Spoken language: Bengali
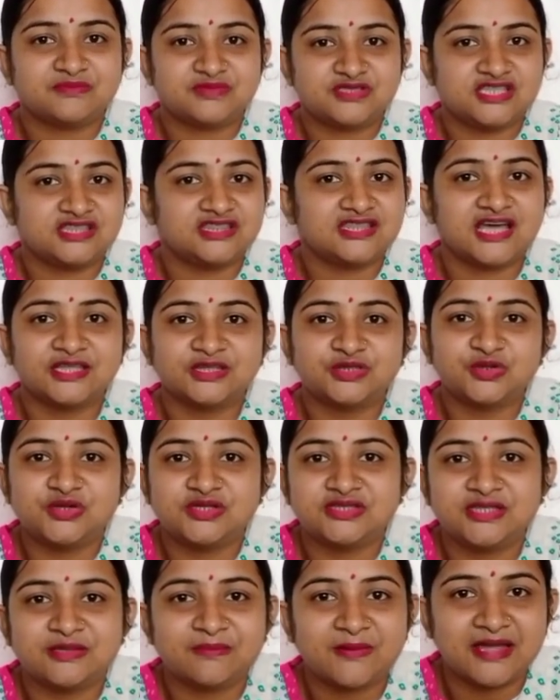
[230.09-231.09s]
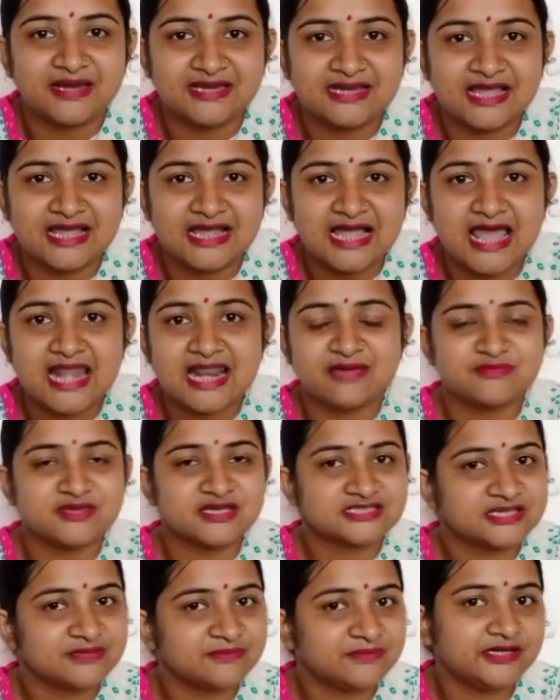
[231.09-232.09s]
সিদ্ধান্ত নিতে পারি না কাল আমি
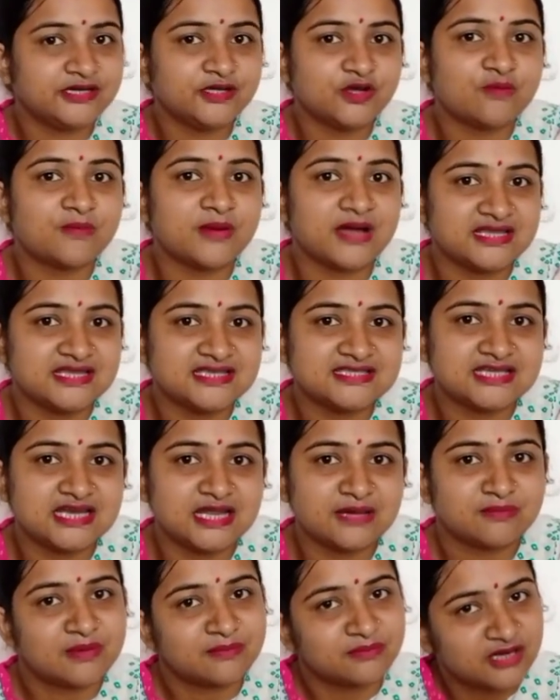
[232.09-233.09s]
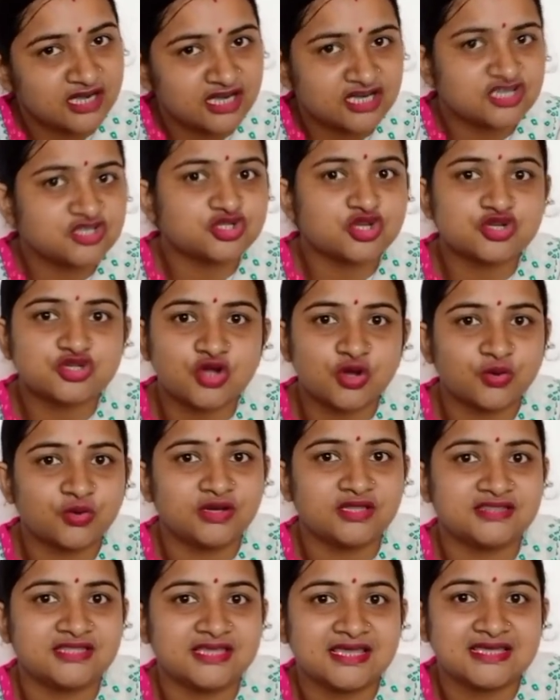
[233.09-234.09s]
একটা ভিডিও বানিয়েছিলাম আপনারা নিশ্চয়ই
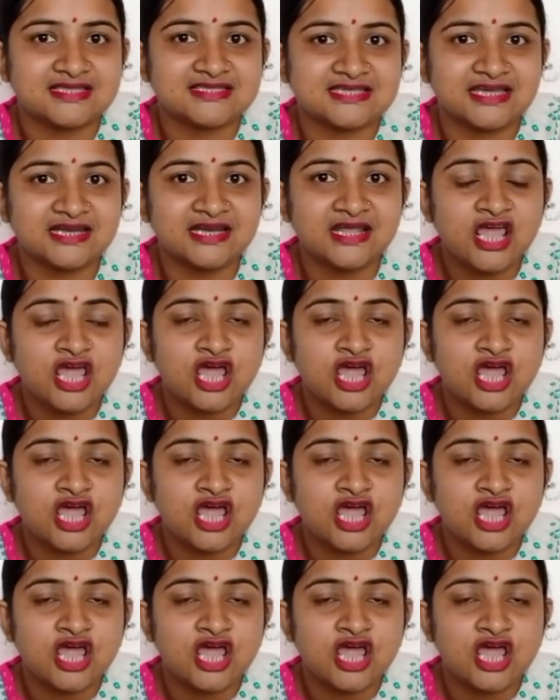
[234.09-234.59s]
সকলে দেখেছেন